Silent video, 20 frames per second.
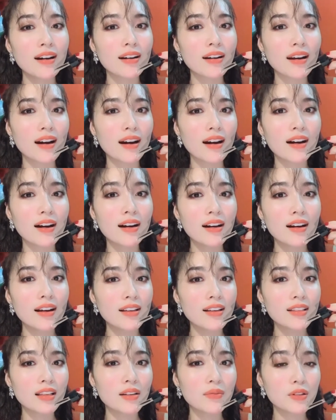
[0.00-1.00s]
Đó,
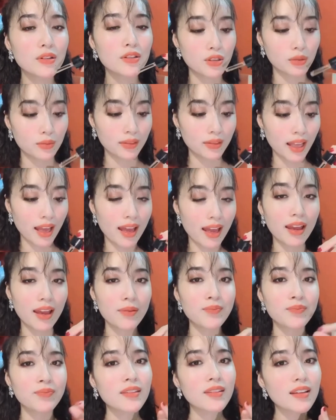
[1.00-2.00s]
xong rồi chúng ta
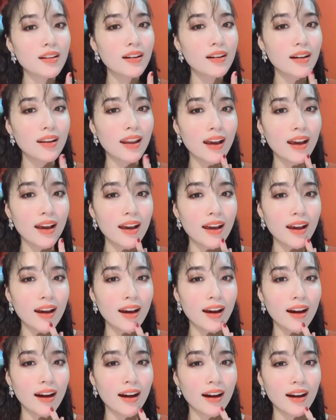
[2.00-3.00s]
gọi là
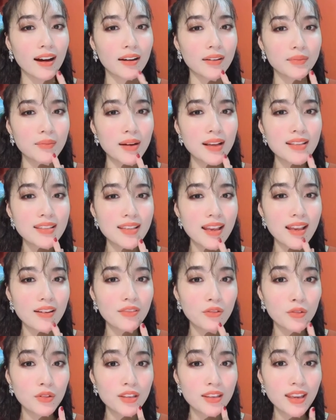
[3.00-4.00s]
uh, massage
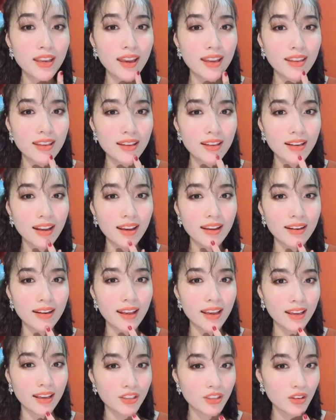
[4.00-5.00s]
vỗ nhẹ như thế này
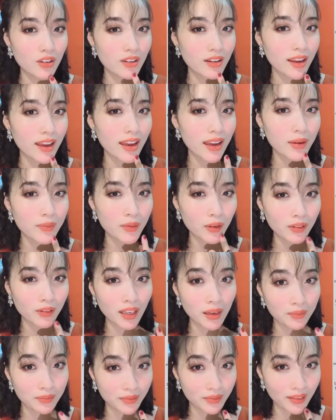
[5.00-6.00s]
để cho kem nó
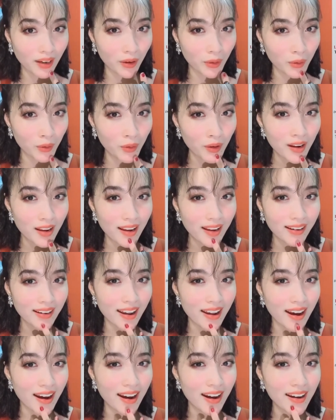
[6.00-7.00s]
thẩm thấu.
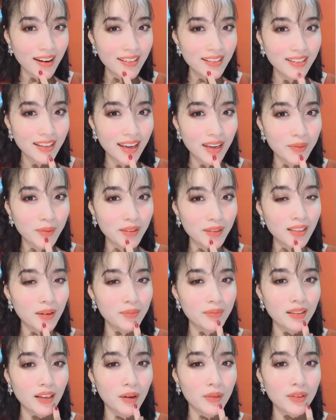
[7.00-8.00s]
Đó, cho kem nó
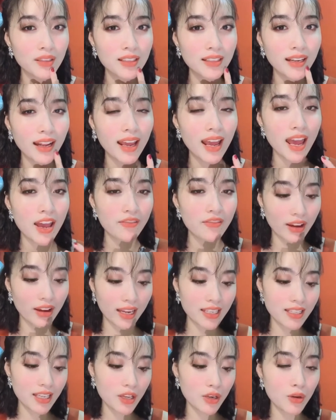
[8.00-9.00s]
thẩm thấu như thế này. Và
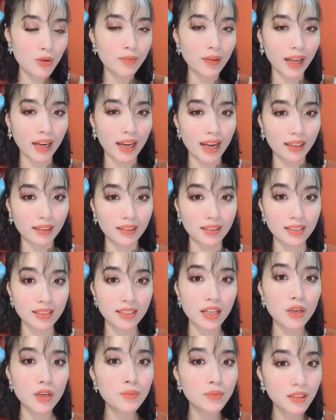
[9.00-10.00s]
cái serum này là từ
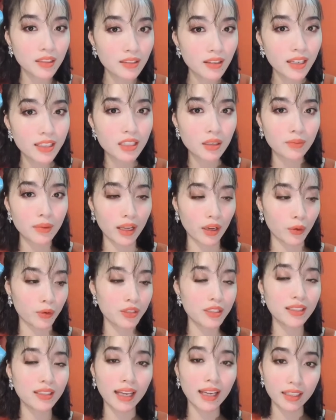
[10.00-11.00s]
serum tươi, trong này có
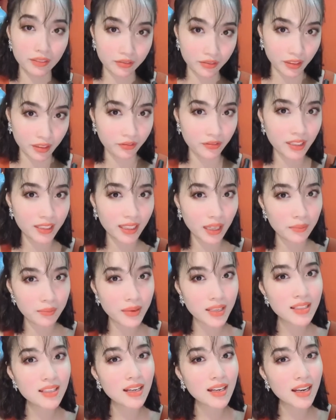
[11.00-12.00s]
những thành phần
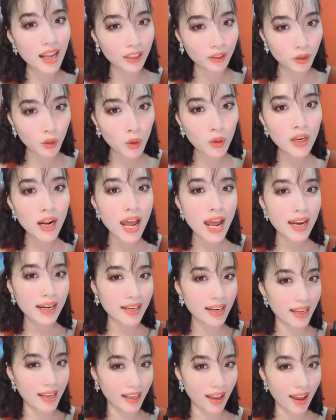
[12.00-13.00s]
vitamin rất là tốt
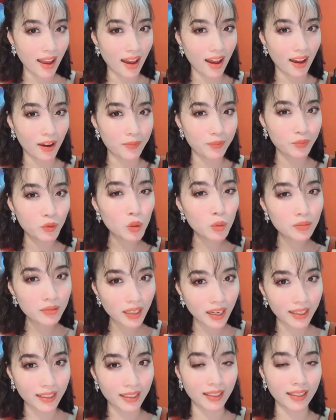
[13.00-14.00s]
để um, thúc
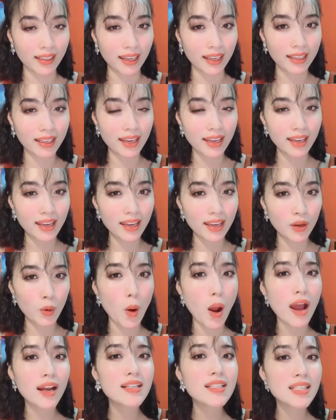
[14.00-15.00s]
đẩy cái cái cái
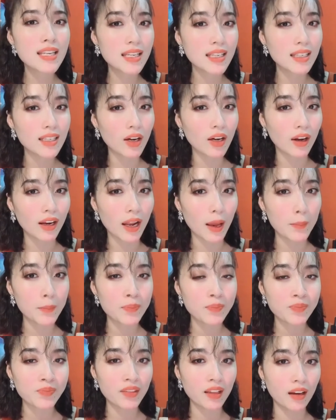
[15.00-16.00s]
quá trình gọi là
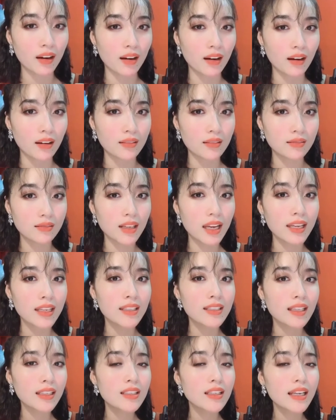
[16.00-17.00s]
uh, đẩy
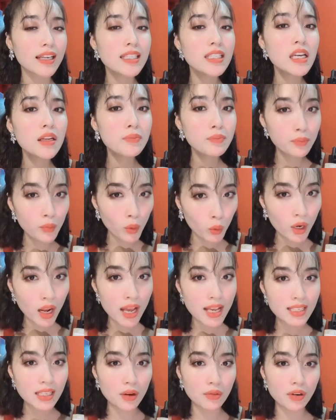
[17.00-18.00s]
ra những cái nhân mụn,
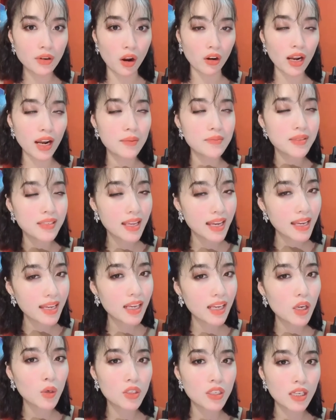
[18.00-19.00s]
sau đó làm se
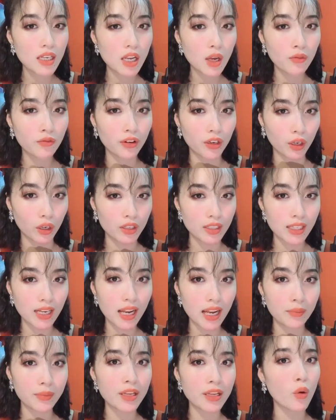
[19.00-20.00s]
khít lỗ chân lông, và nó sẽ
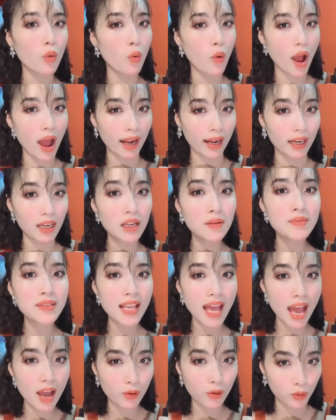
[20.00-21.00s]
làm điều hòa cái lớp
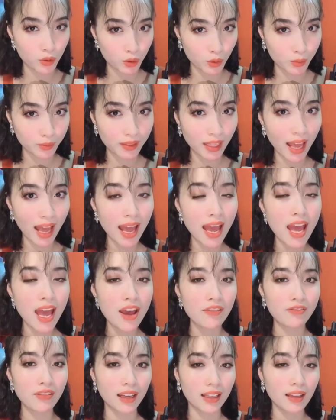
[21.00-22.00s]
da của chúng ta
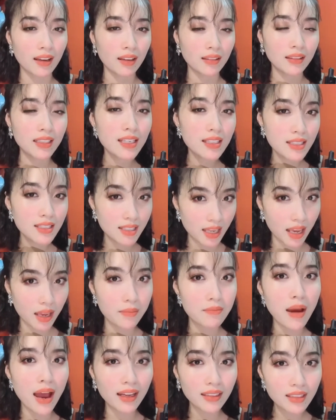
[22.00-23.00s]
và tiết
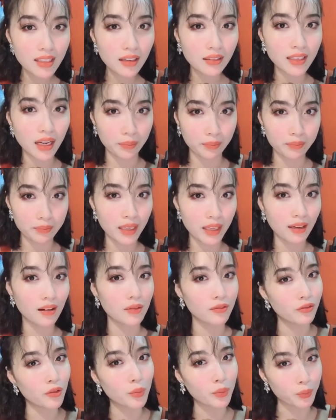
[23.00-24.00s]
chế bã nhờn, đặc biệt
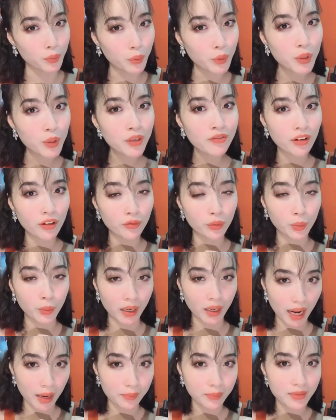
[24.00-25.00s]
ở vùng mũi và
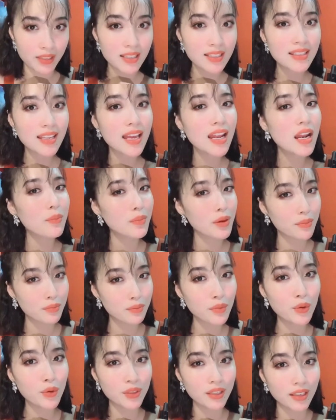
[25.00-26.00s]
vùng cằm rất dễ là bị
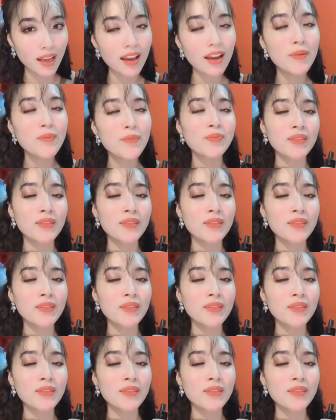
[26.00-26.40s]
mụn đó.